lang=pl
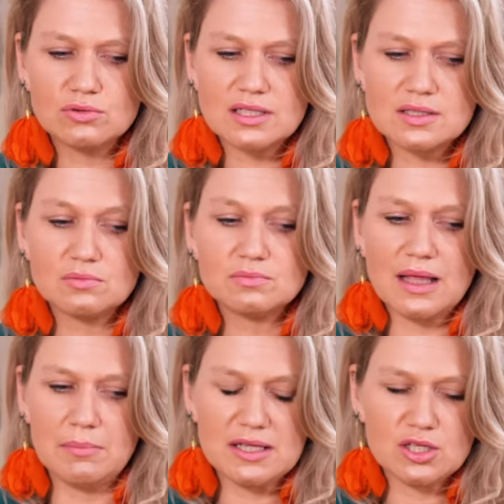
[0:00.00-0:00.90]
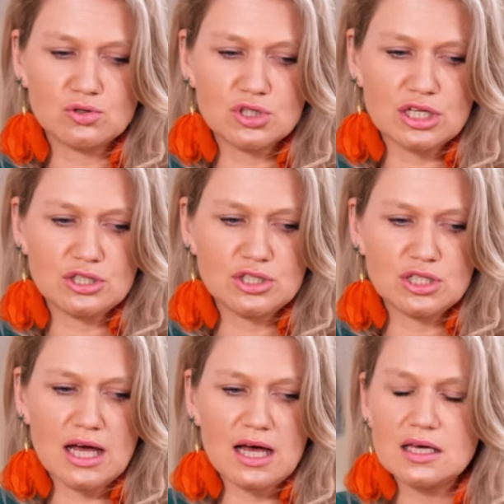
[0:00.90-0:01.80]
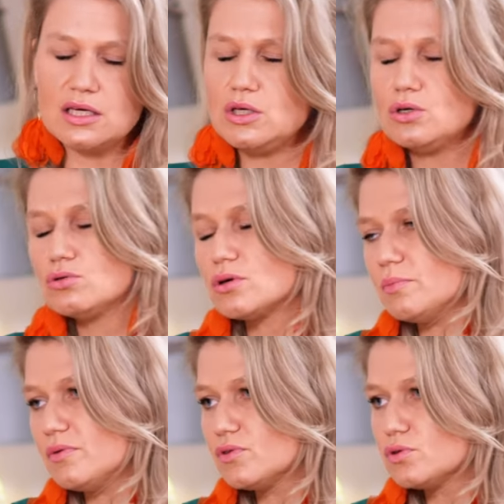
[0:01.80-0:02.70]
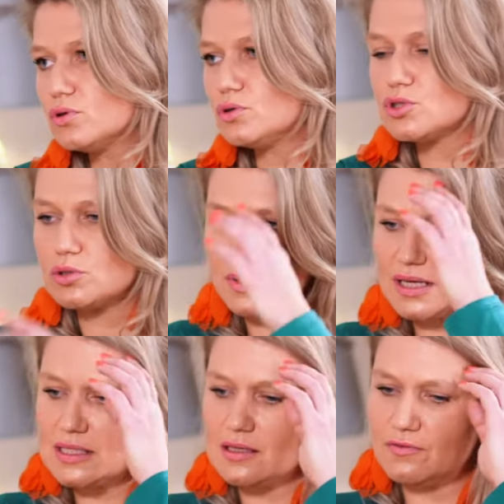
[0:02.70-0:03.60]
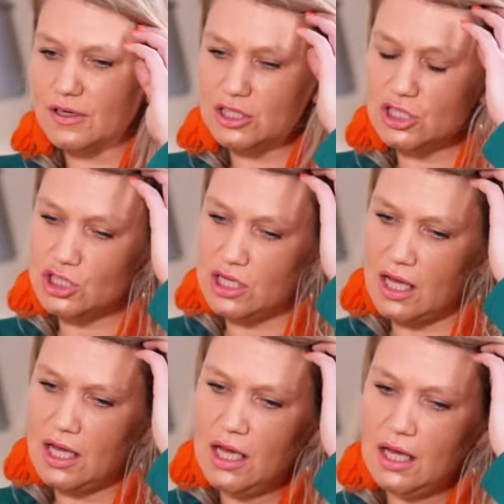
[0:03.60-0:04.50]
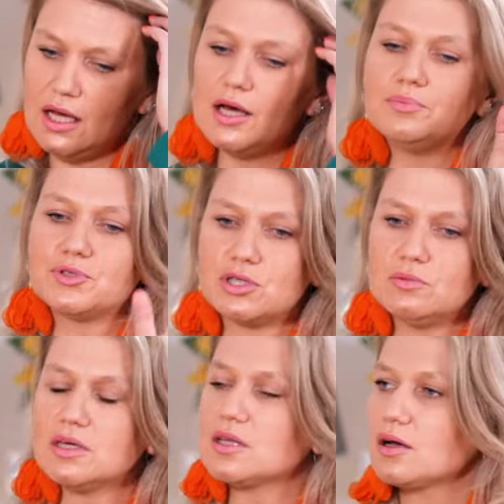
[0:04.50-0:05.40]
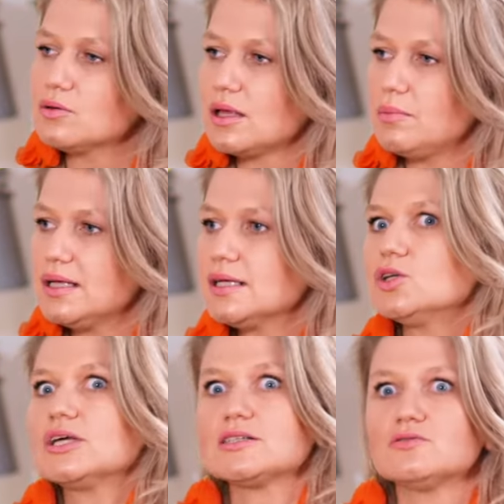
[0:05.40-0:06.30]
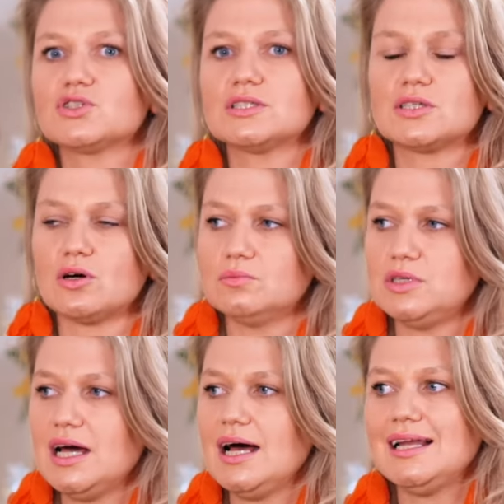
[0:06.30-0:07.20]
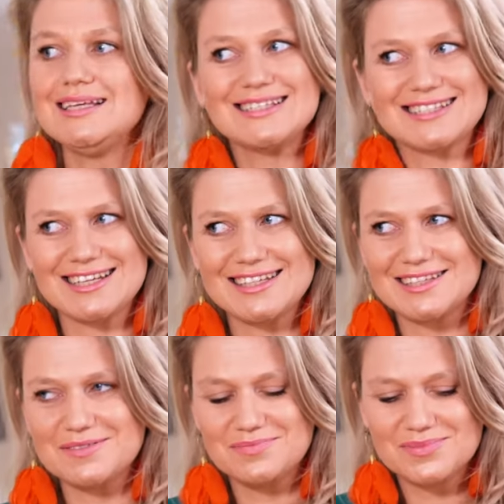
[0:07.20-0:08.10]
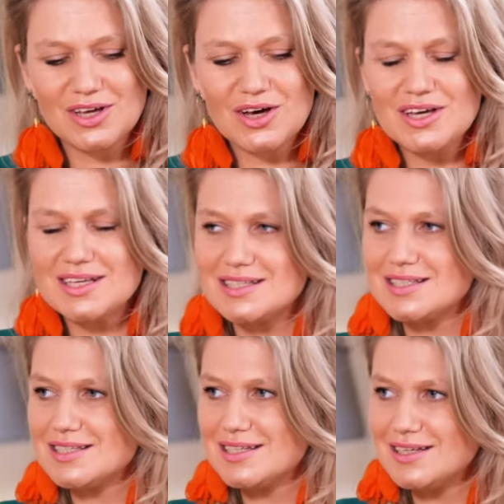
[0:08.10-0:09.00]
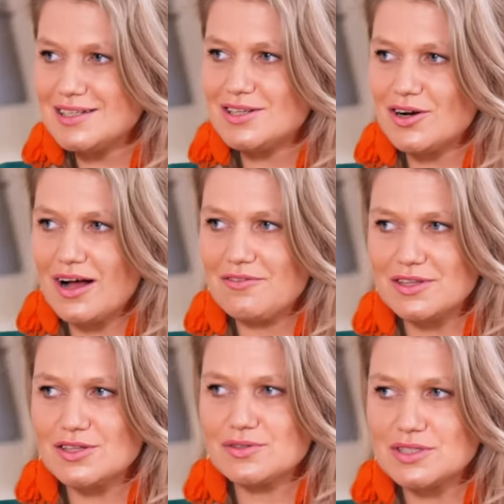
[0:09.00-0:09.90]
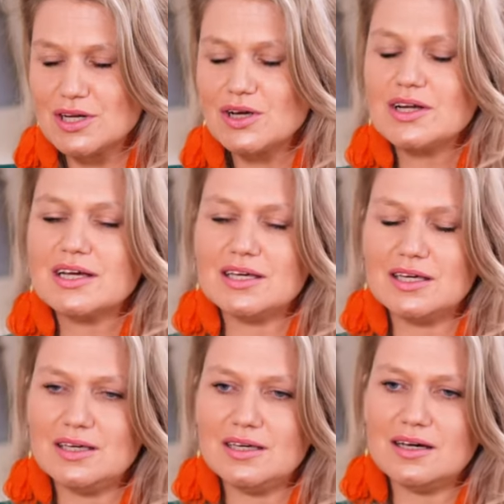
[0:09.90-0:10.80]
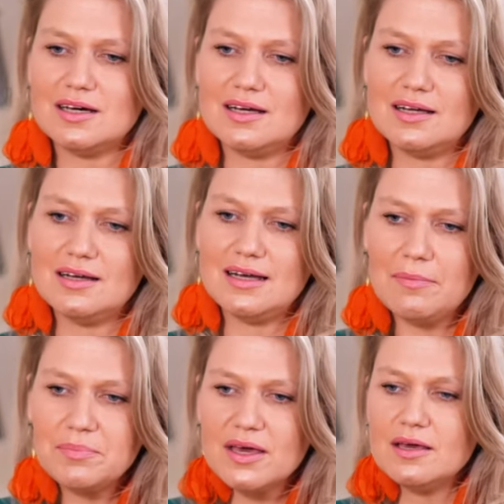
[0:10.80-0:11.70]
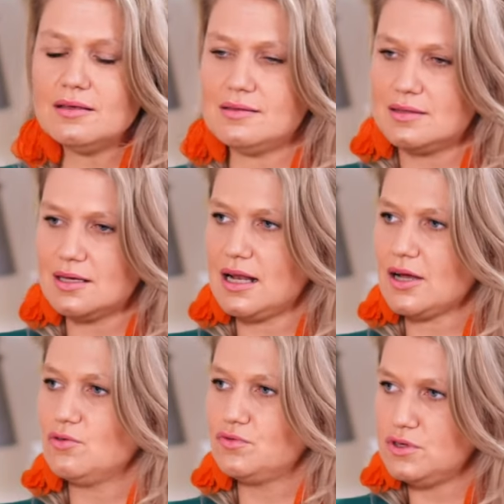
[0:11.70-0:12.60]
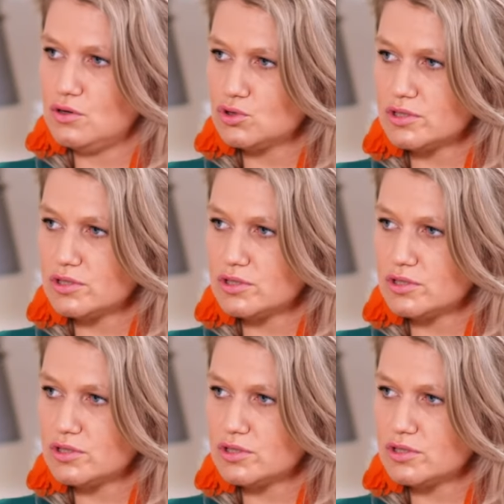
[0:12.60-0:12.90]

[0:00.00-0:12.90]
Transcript: które są tabletką szczęścia i które powodują, że pacjent faktycznie e, przyjmie taką tabletkę, od razu wszystko mija, ale niestety to jest e, droga w jedną stronę i e, lepiej tych leków nie